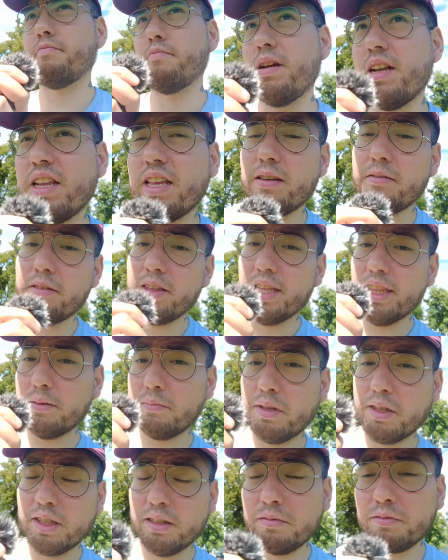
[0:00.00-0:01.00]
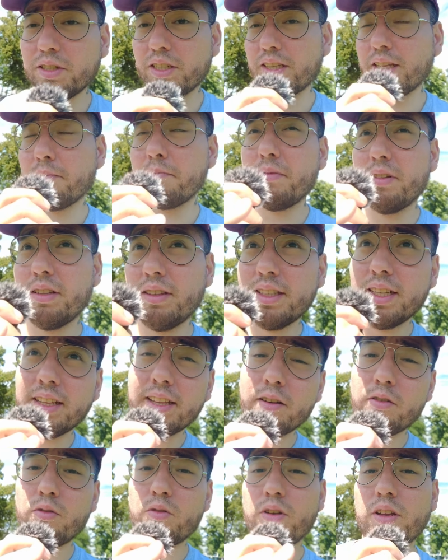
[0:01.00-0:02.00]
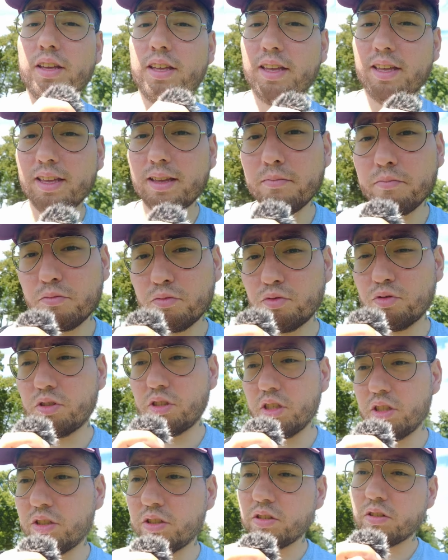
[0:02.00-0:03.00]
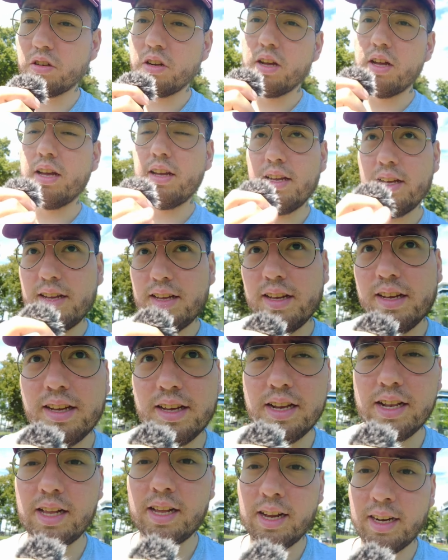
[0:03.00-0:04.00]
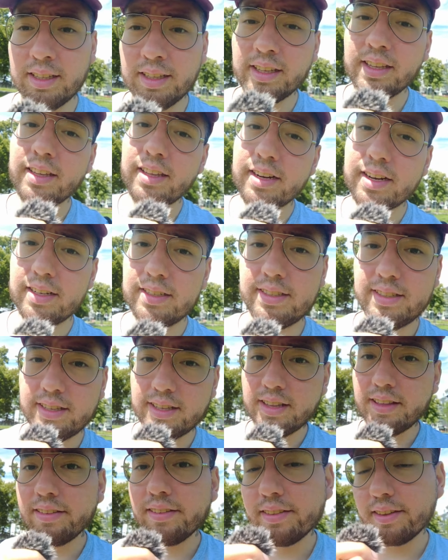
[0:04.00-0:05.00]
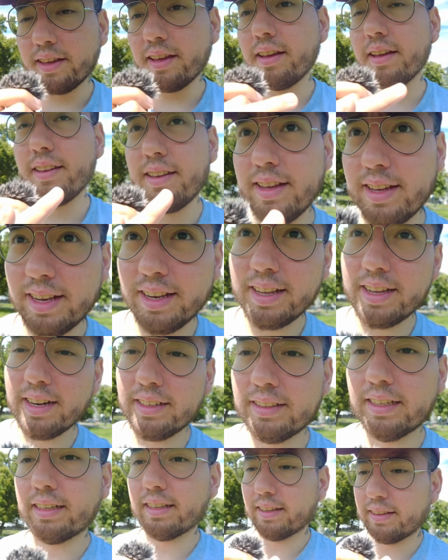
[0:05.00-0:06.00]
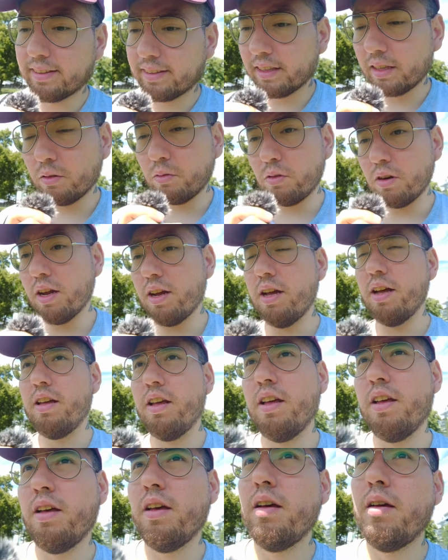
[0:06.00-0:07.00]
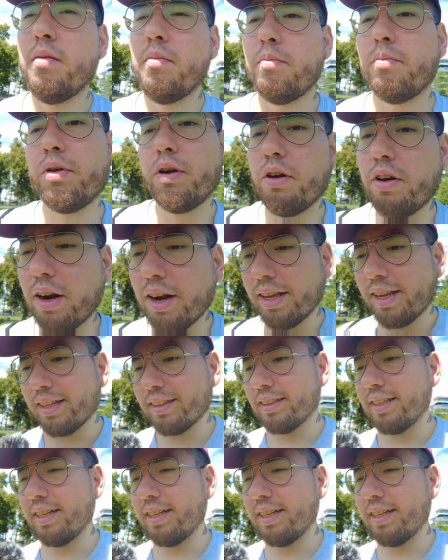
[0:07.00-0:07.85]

Vale, evidentemente tenemos que tener lo que hemos dicho el carnet de residencia, el carnet de cédula, pero ahora ya